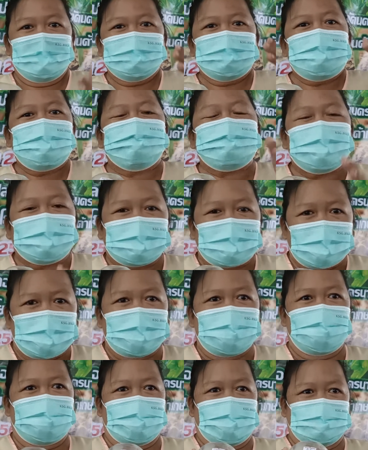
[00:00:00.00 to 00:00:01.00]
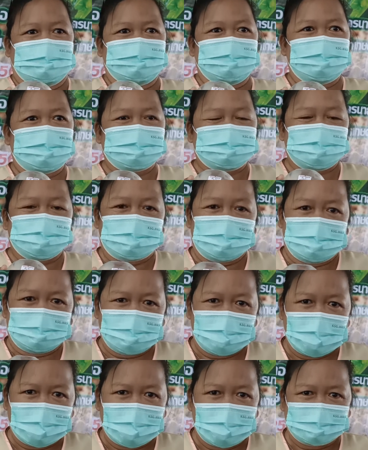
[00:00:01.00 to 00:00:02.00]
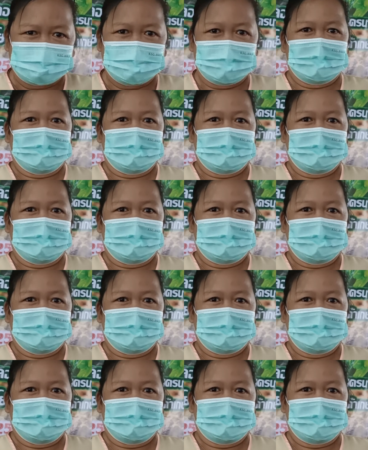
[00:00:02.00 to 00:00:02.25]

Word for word: ที่เป็นอาหารเพื่อสุขภาพ